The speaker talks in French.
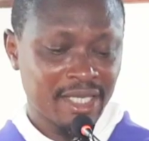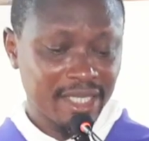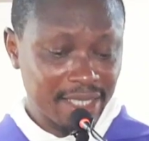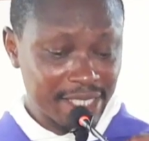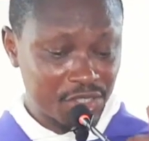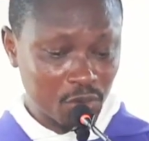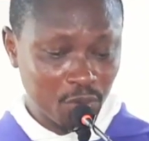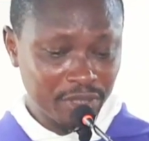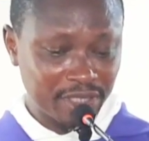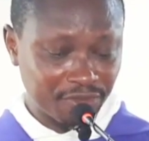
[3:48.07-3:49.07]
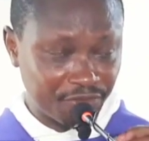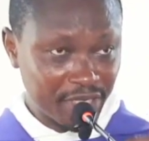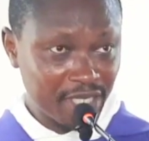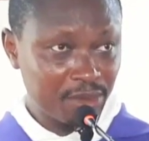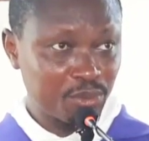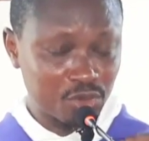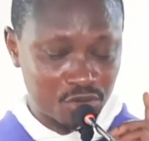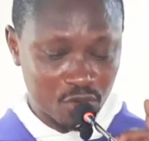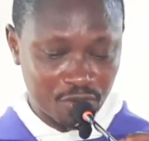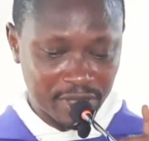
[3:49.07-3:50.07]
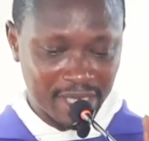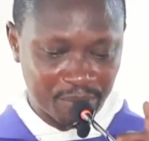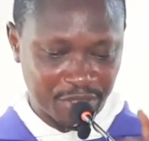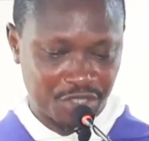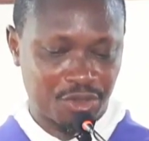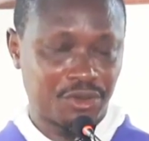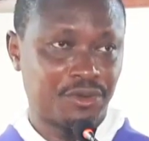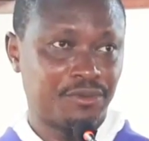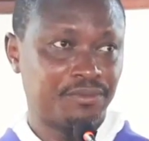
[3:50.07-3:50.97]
Il est celui qui vient pour sauver les pécheurs.